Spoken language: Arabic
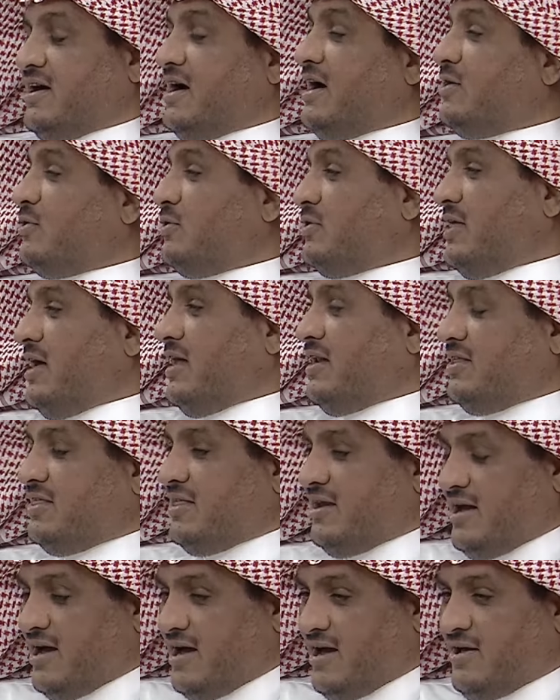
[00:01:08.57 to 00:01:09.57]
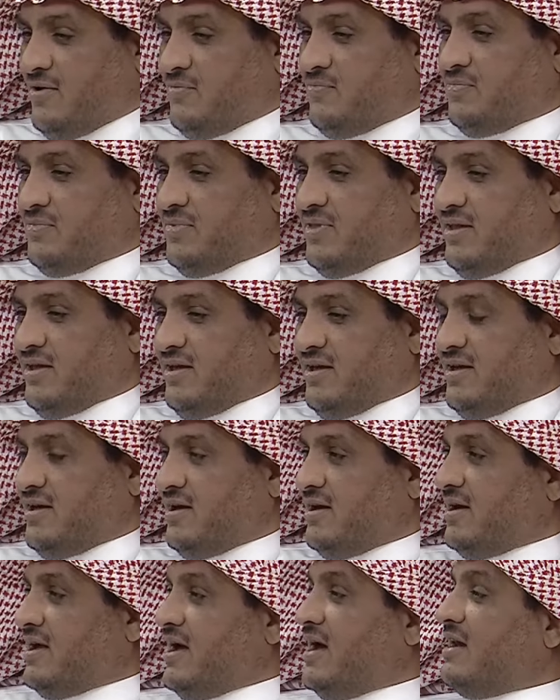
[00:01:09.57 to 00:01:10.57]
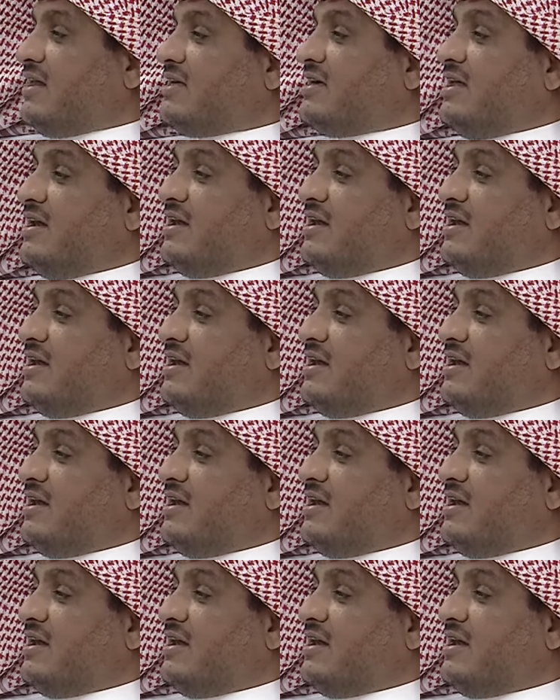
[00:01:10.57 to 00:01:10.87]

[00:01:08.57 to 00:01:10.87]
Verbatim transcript: قالوا ثالث لا قال